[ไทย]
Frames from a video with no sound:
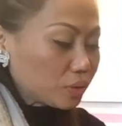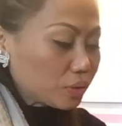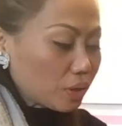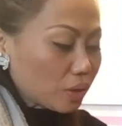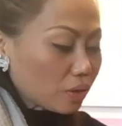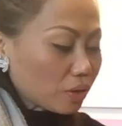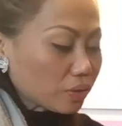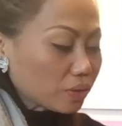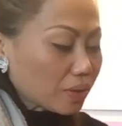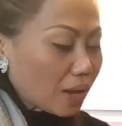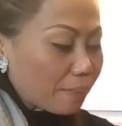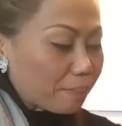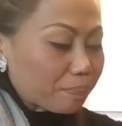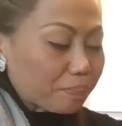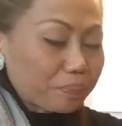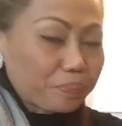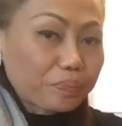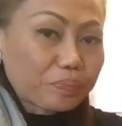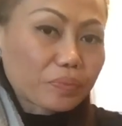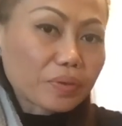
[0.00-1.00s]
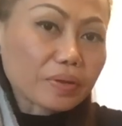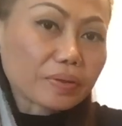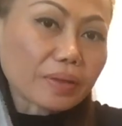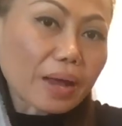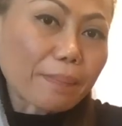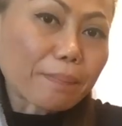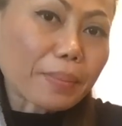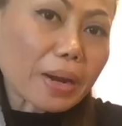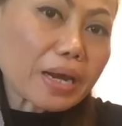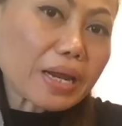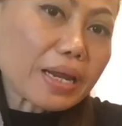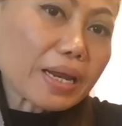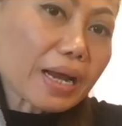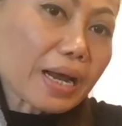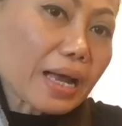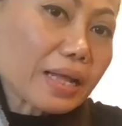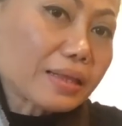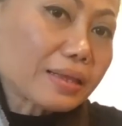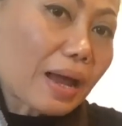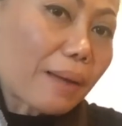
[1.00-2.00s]
แล้วก็ตับตับอันนี้
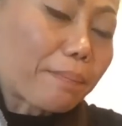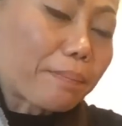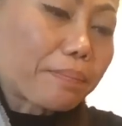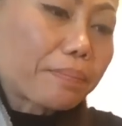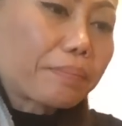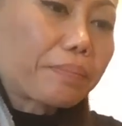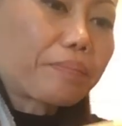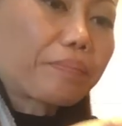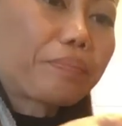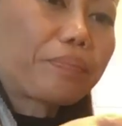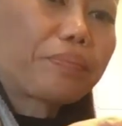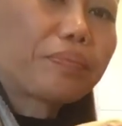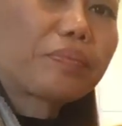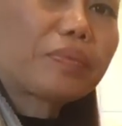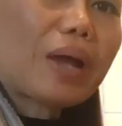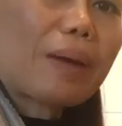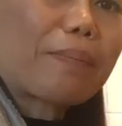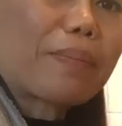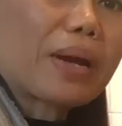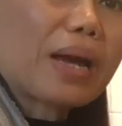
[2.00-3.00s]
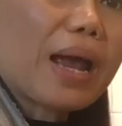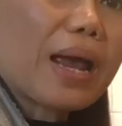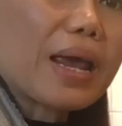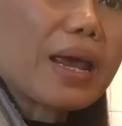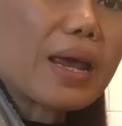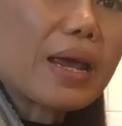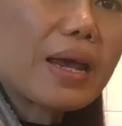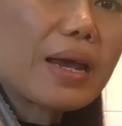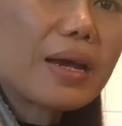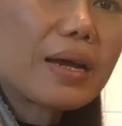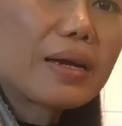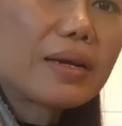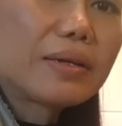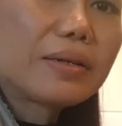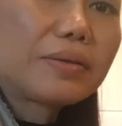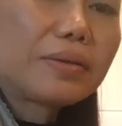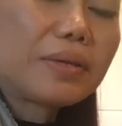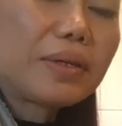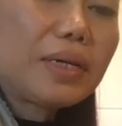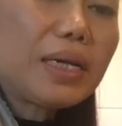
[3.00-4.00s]
นะคะ ตับตับไก่
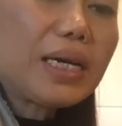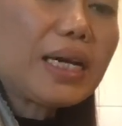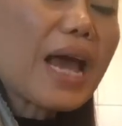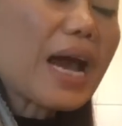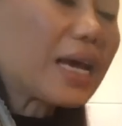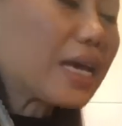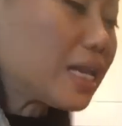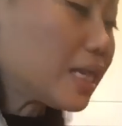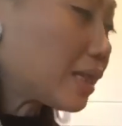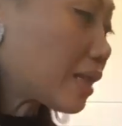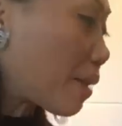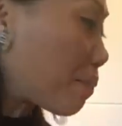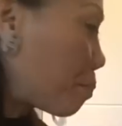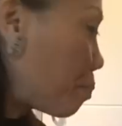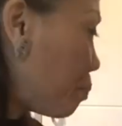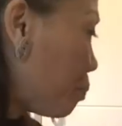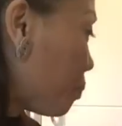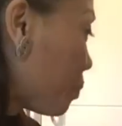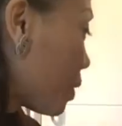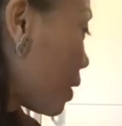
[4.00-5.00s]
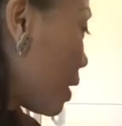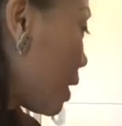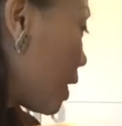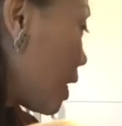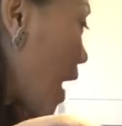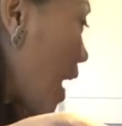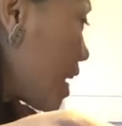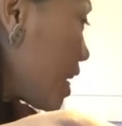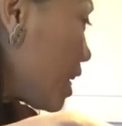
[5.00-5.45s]
นึกอยากกินตับยาย